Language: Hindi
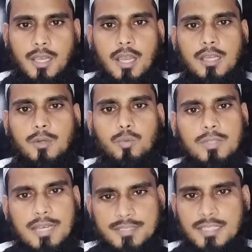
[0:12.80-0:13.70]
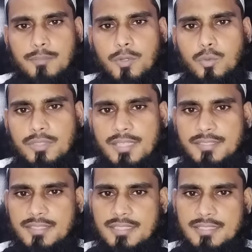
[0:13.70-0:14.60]
अगर उन अज़ा पर कोई ऐसी
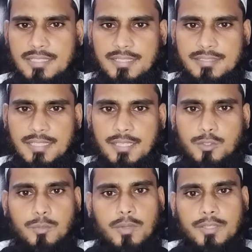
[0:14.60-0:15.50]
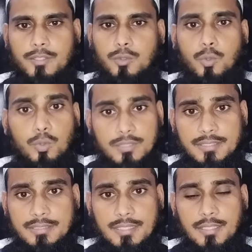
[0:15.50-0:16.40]
चीज़ लग जाए जो पानी को रोक
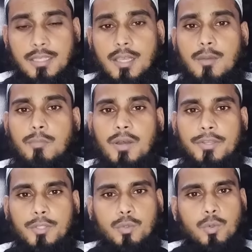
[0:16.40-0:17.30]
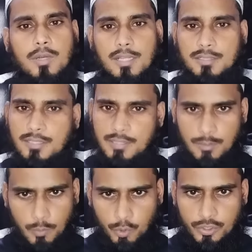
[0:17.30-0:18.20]
देती है पानी को खाल तक ना
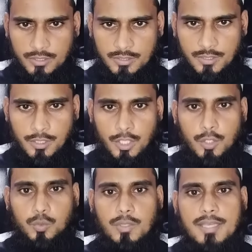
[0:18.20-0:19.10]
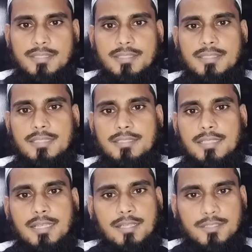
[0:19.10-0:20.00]
पहुँचने दे तो ऐसी चीज़
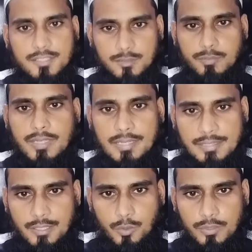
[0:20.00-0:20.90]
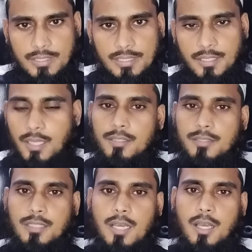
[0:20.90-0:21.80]
अगर जिसम पर लगी हुई है
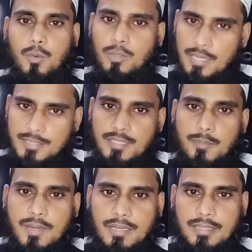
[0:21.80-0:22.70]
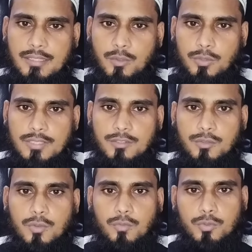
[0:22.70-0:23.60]
या उन अज़ा पर लगी हुई है जिनको
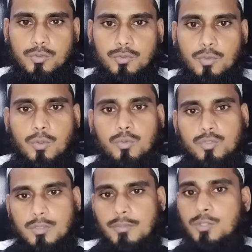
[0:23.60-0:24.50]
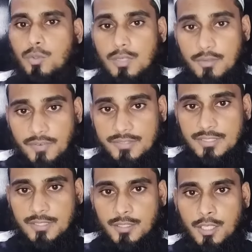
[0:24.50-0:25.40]
वज़ू और गसल में धोना फ़र्ज़ है
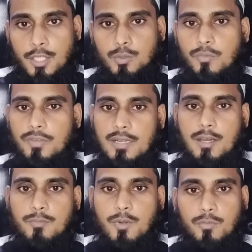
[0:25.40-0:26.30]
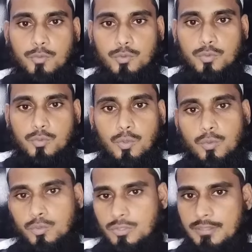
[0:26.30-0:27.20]
तो फिर आपका वज़ू और
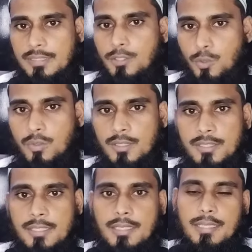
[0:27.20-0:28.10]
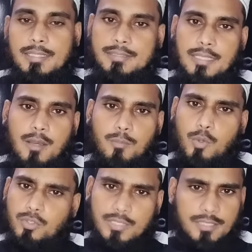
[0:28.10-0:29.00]
गसल नहीं होगा इससे आप बहुत
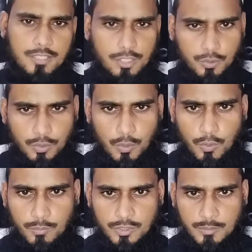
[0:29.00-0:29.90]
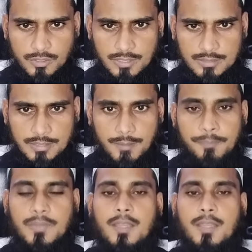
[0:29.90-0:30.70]
सारी चीज़ों का हुक्म समझ सकते हैं